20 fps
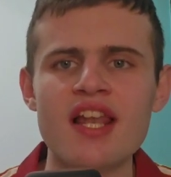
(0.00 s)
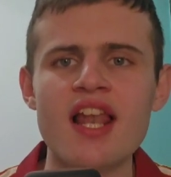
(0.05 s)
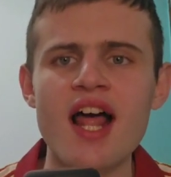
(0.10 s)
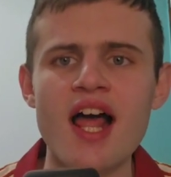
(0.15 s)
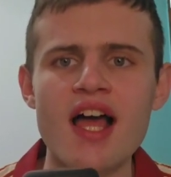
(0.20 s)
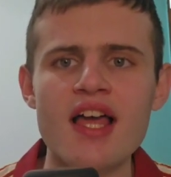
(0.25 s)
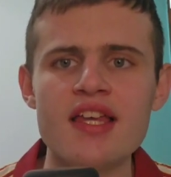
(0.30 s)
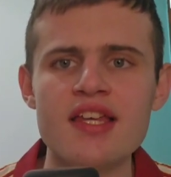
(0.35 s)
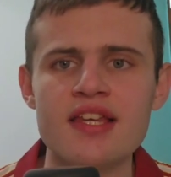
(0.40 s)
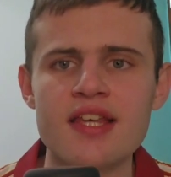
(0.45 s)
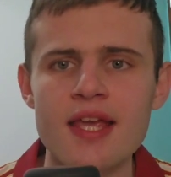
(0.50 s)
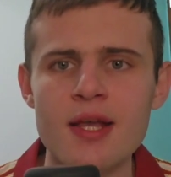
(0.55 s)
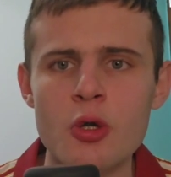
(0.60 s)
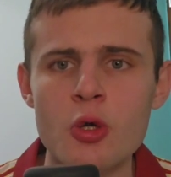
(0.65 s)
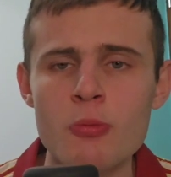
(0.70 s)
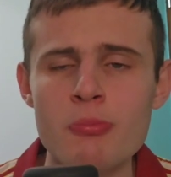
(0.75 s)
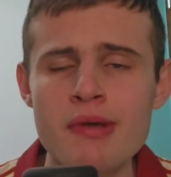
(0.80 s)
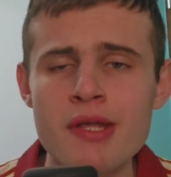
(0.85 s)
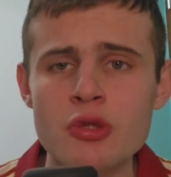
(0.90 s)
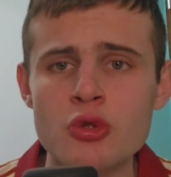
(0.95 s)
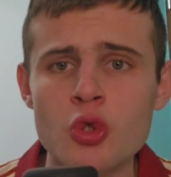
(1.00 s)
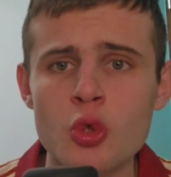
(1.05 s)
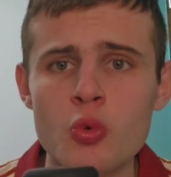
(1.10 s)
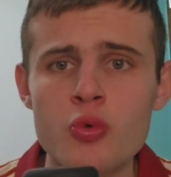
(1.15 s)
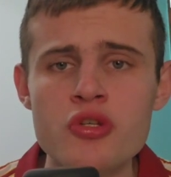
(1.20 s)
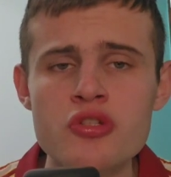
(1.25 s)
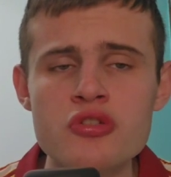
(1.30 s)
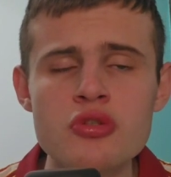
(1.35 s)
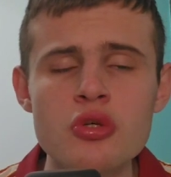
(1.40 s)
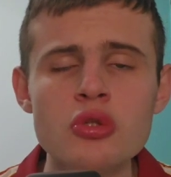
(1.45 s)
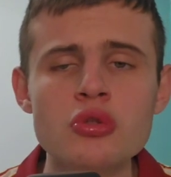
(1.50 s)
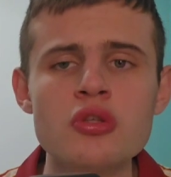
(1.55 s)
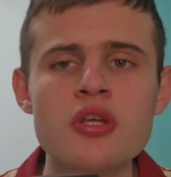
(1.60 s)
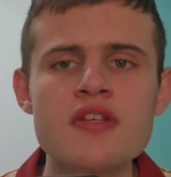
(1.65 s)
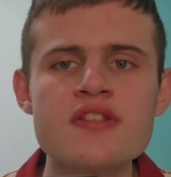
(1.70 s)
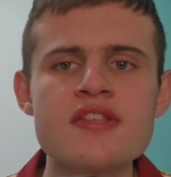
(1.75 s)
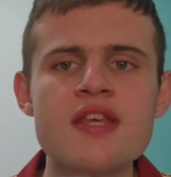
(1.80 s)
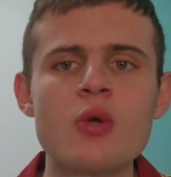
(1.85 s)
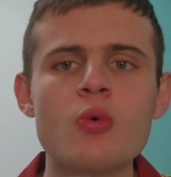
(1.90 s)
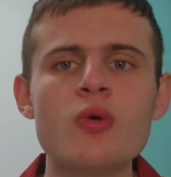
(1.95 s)
like e commento qui sotto
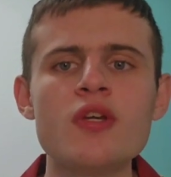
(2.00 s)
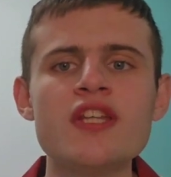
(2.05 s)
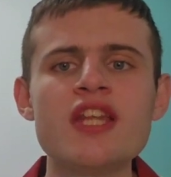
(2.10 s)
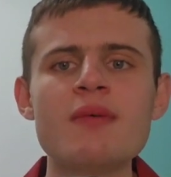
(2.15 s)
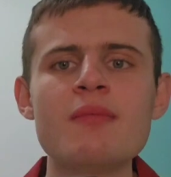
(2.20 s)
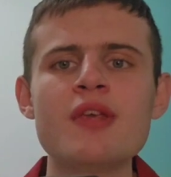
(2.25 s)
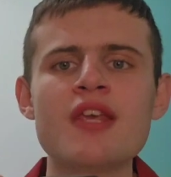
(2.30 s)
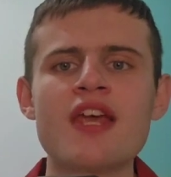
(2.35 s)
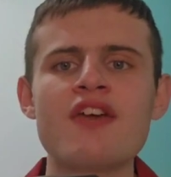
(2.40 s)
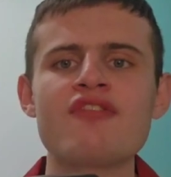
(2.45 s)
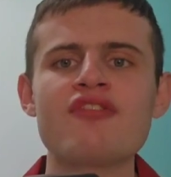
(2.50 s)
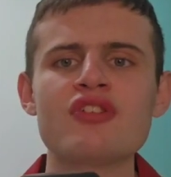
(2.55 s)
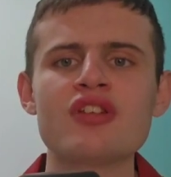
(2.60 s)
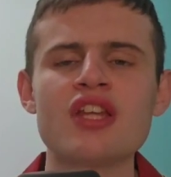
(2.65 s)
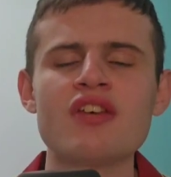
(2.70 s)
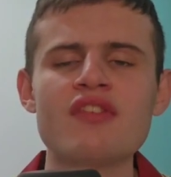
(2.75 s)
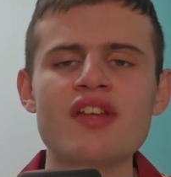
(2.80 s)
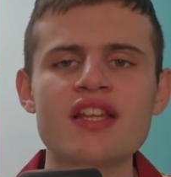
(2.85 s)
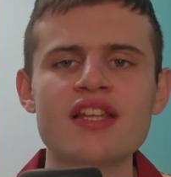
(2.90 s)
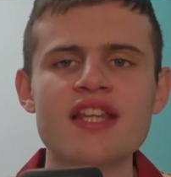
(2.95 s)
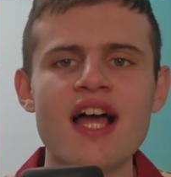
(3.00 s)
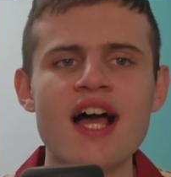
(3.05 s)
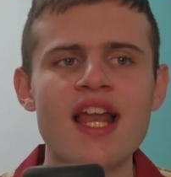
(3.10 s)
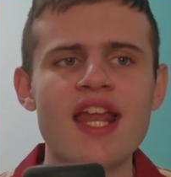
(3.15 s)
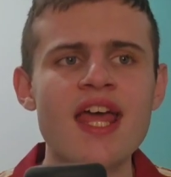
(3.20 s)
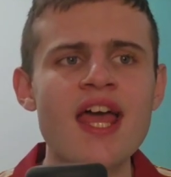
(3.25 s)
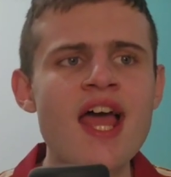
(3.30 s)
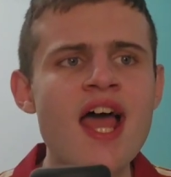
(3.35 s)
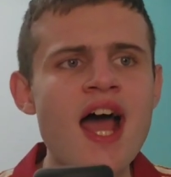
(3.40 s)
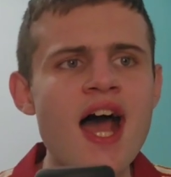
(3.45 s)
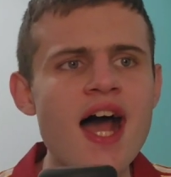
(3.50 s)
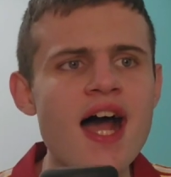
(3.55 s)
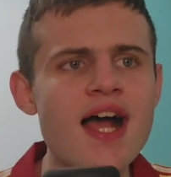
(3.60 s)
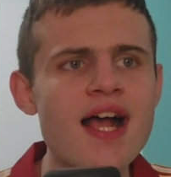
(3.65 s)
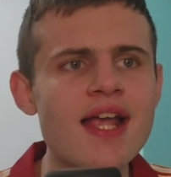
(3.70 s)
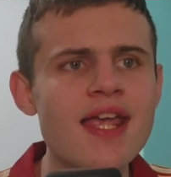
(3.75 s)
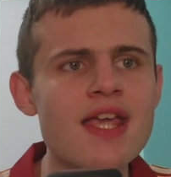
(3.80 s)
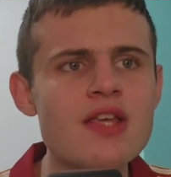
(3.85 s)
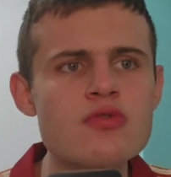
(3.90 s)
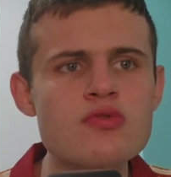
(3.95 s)
e seguitemi che è fondamentale
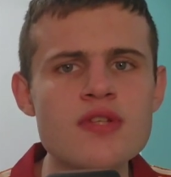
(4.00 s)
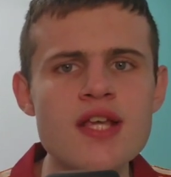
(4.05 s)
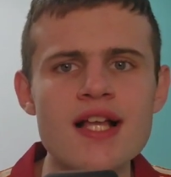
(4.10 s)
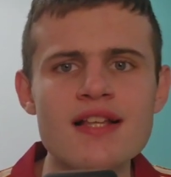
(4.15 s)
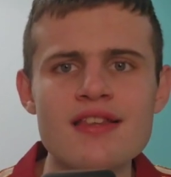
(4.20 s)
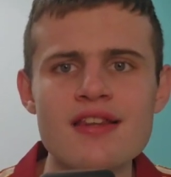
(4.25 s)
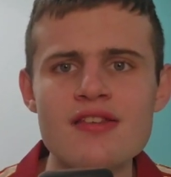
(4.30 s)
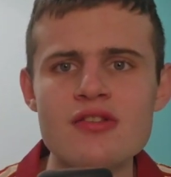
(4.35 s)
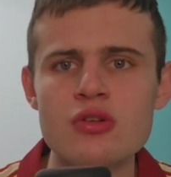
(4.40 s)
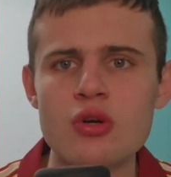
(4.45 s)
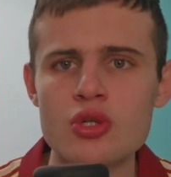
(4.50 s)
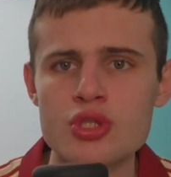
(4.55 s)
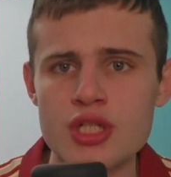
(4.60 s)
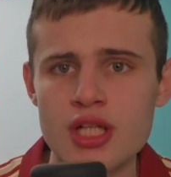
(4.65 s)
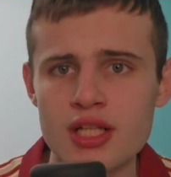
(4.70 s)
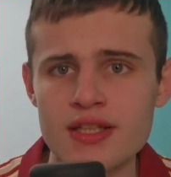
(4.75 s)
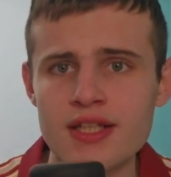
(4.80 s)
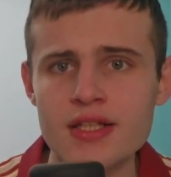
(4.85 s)
anche sugli altri social.